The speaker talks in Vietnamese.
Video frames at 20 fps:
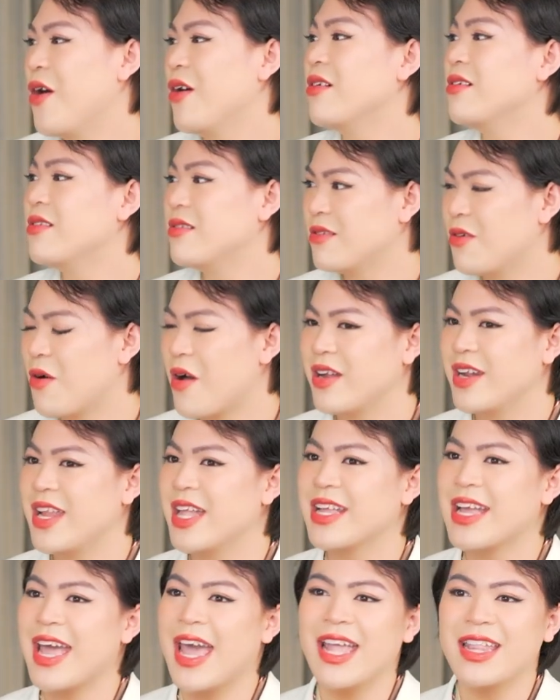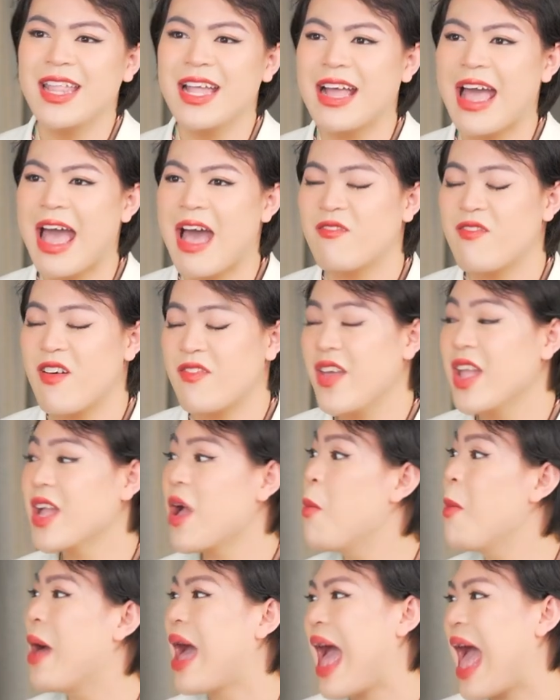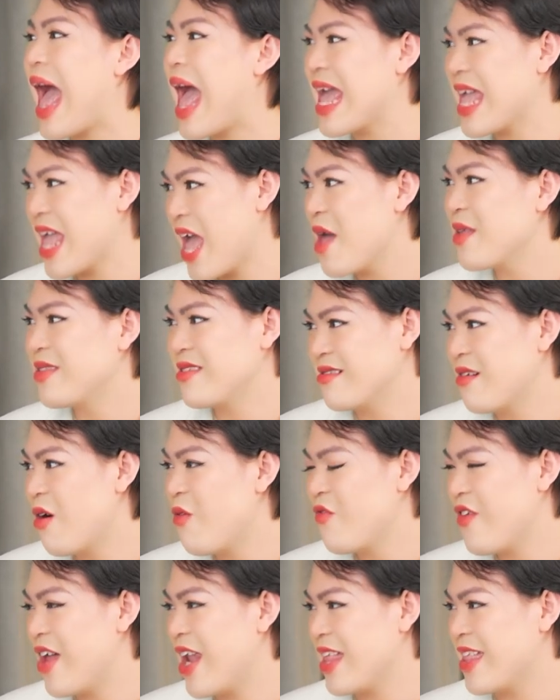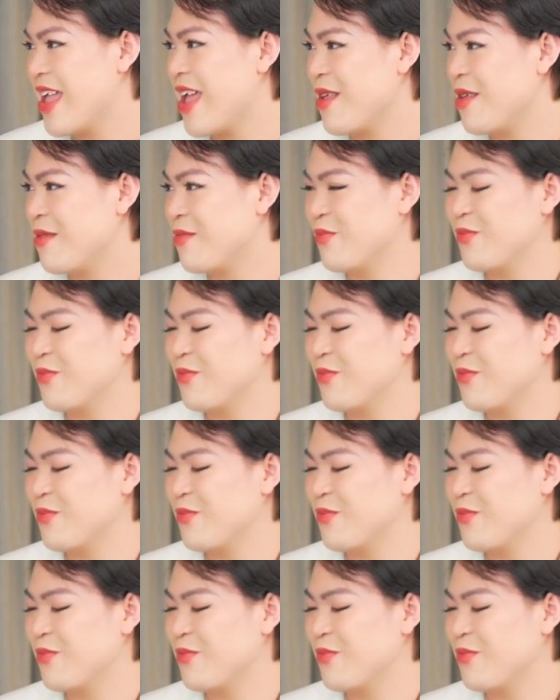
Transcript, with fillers: ừ, hoàng liệt kê tất cả và viết công khai nha chứ không phải là để